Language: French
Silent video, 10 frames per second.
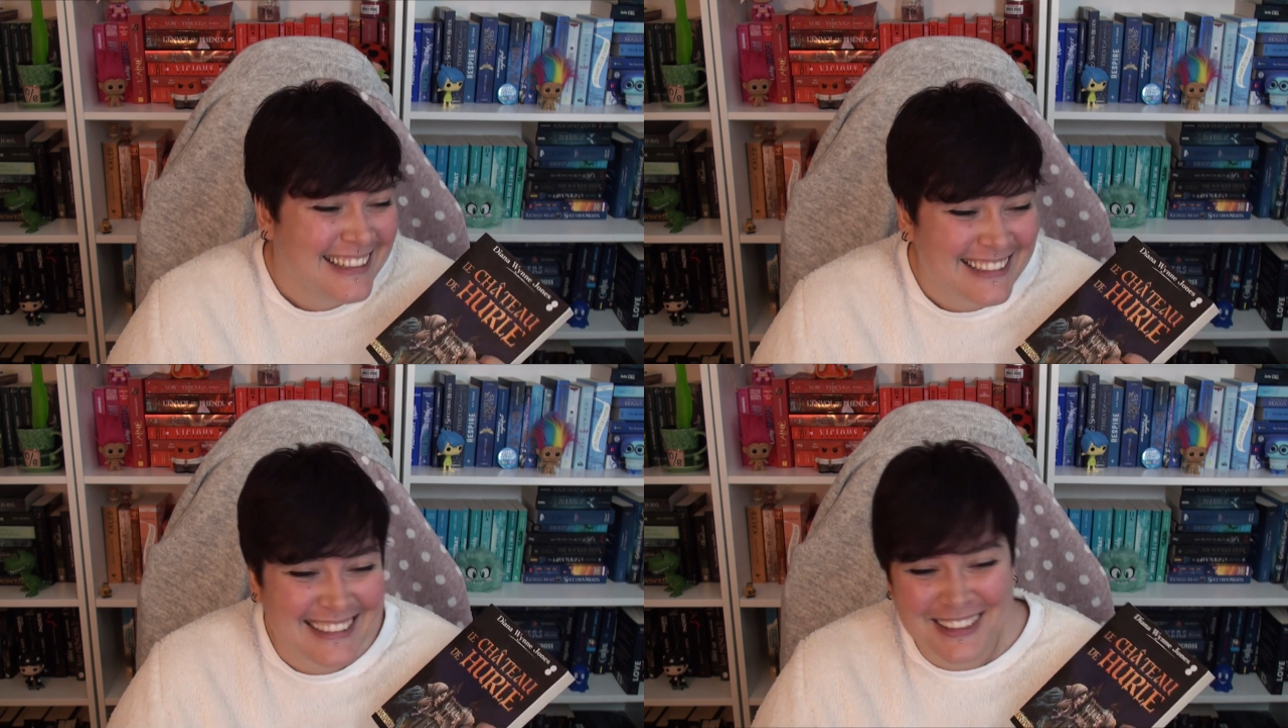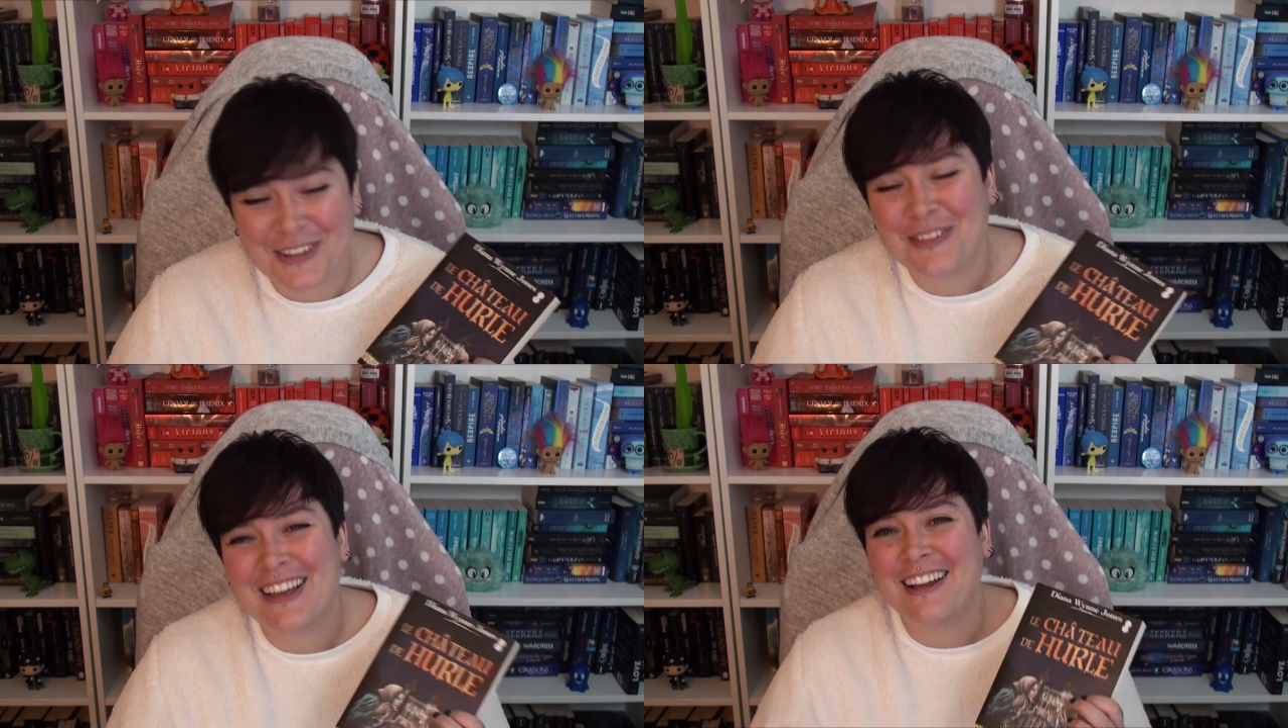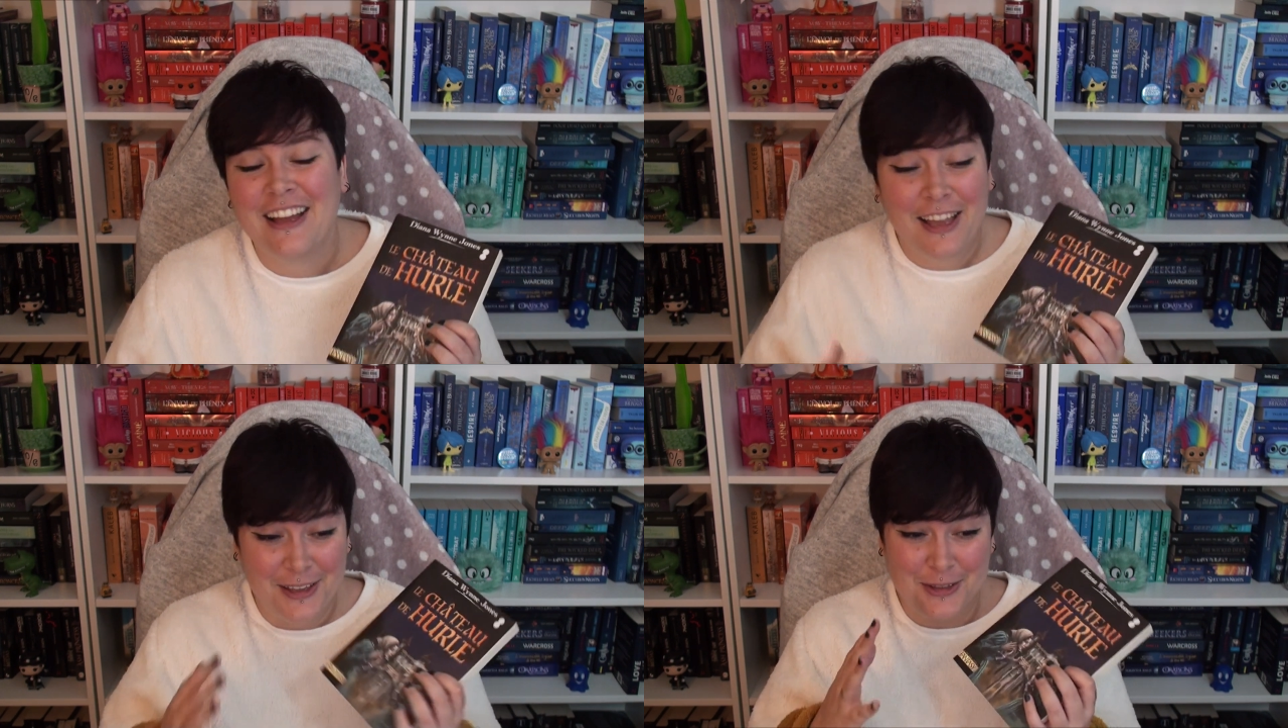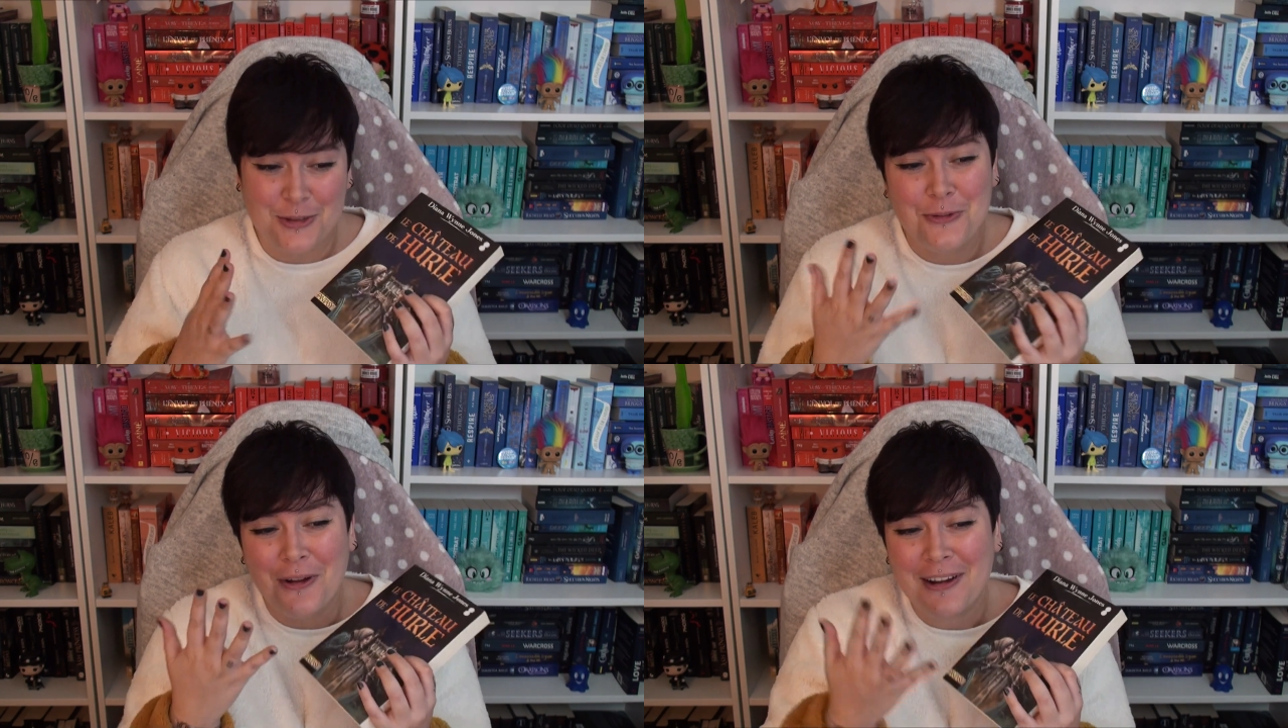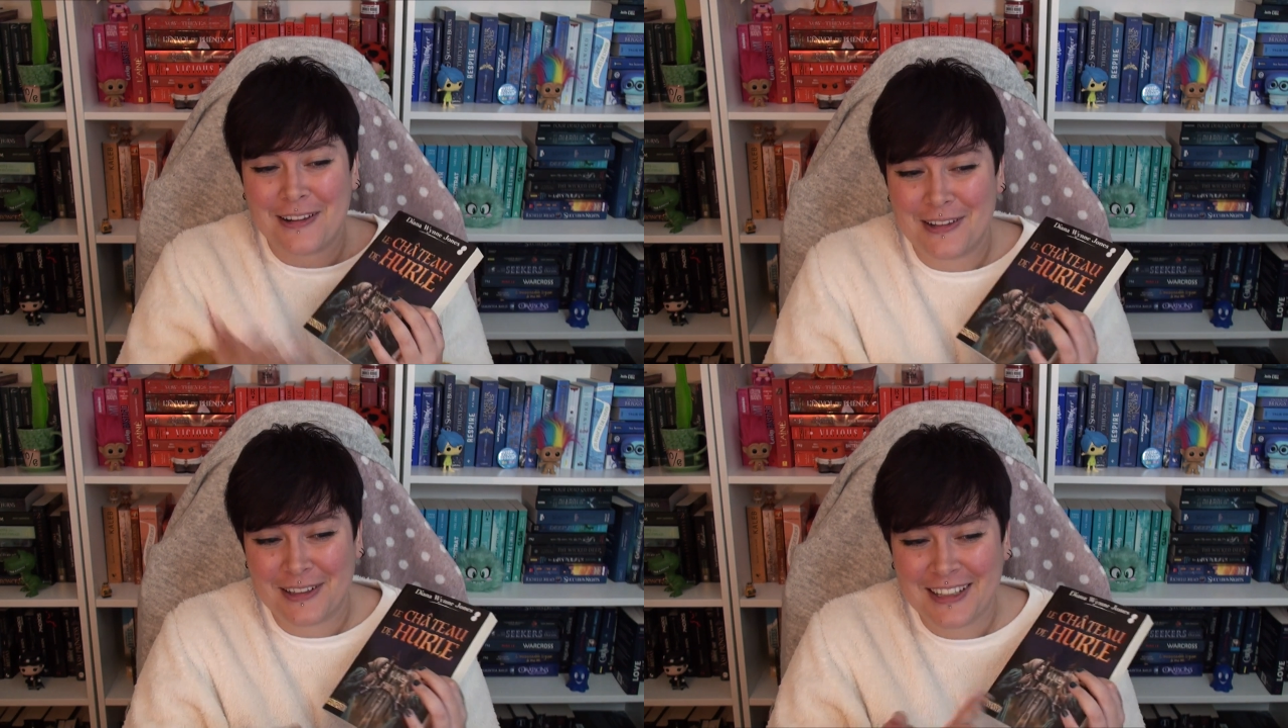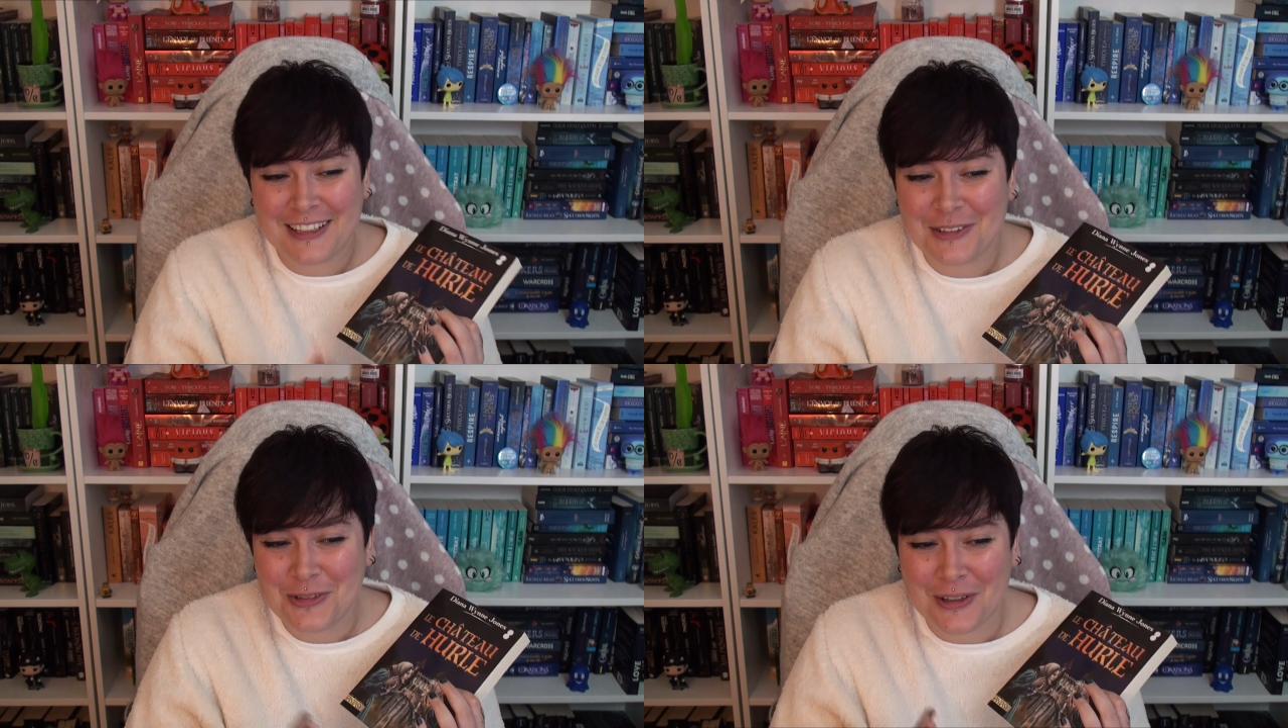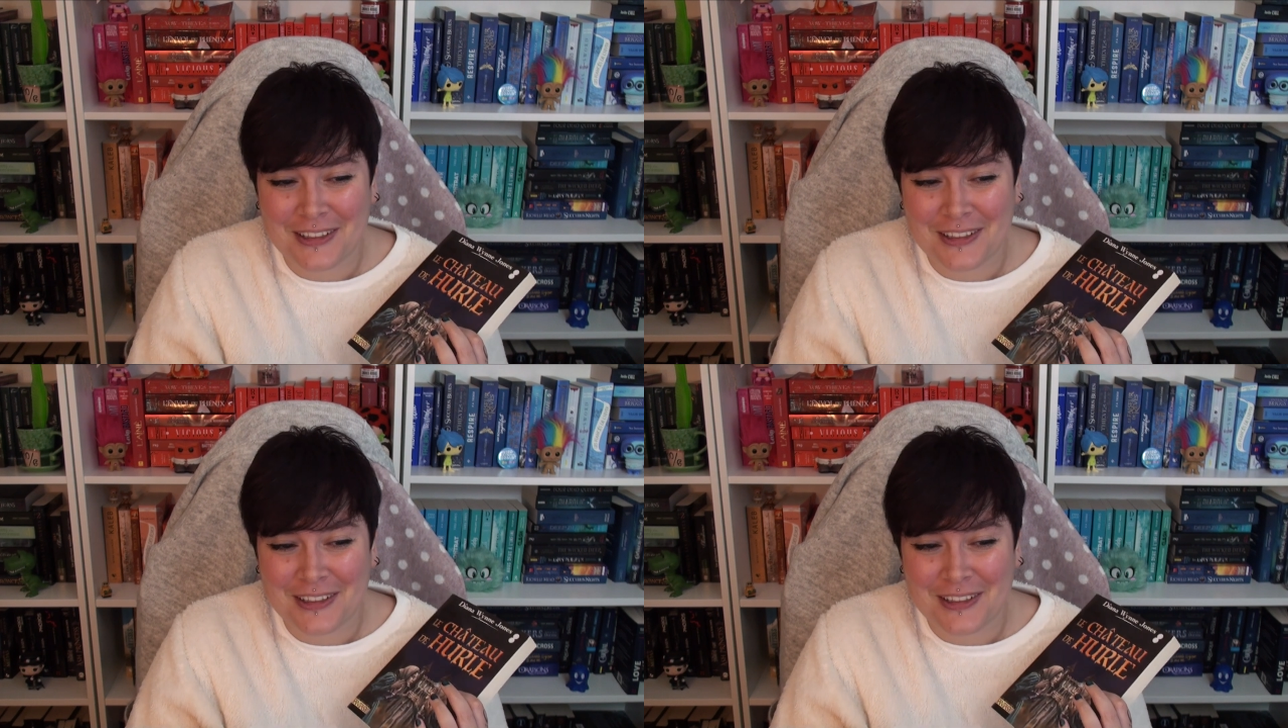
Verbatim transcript: c'est trop bien. Tu vois, l'écriture